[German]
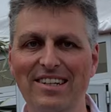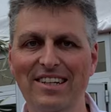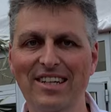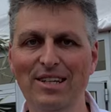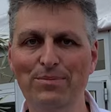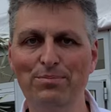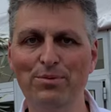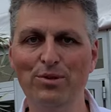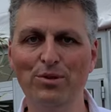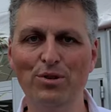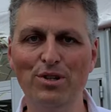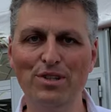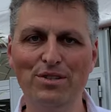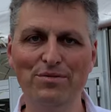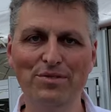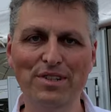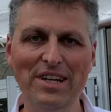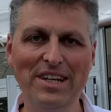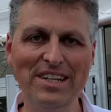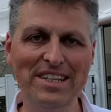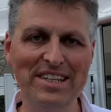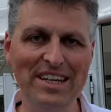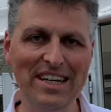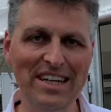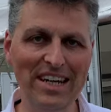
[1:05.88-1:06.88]
Ich bin heute wieder
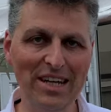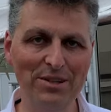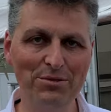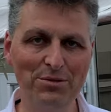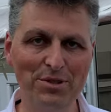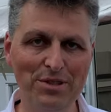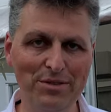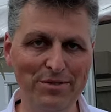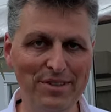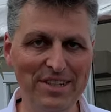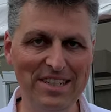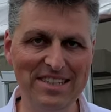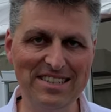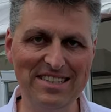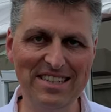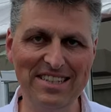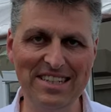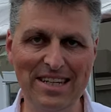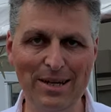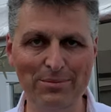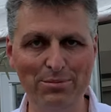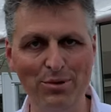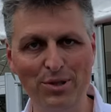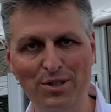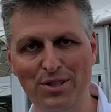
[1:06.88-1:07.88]
nicht allein unterwegs, ich
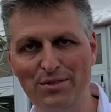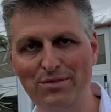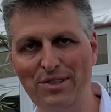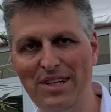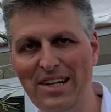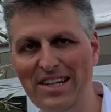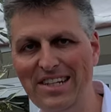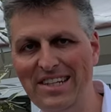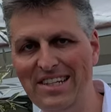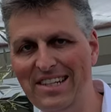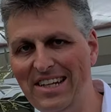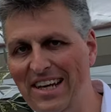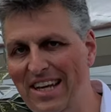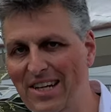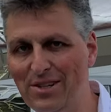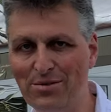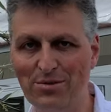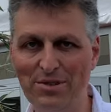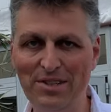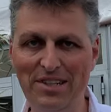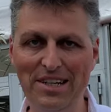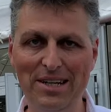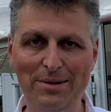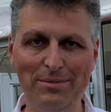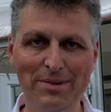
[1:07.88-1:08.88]
habe heute wieder den
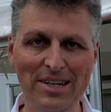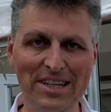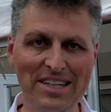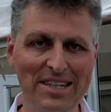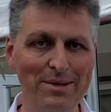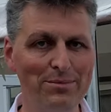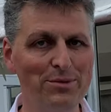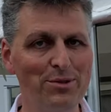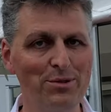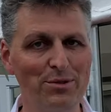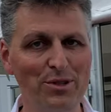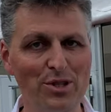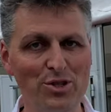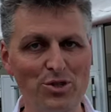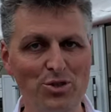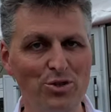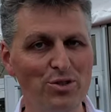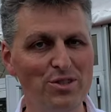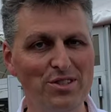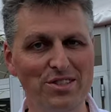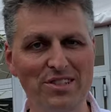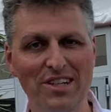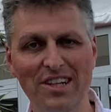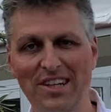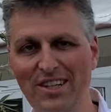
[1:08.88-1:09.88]
Anthony dabei, der mich
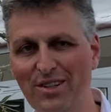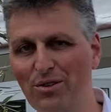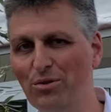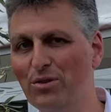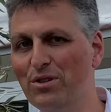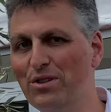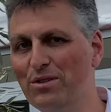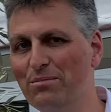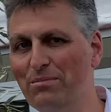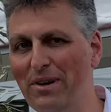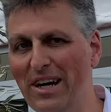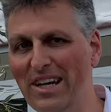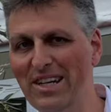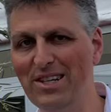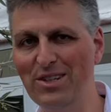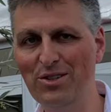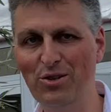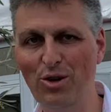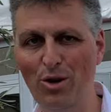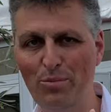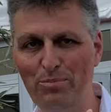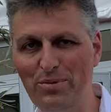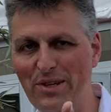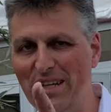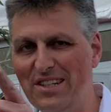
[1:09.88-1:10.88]
unterstützt und meine
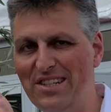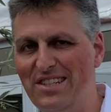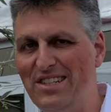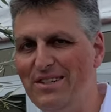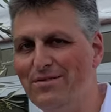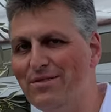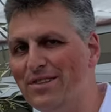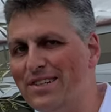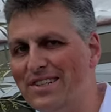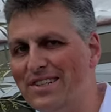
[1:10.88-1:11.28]
Objektive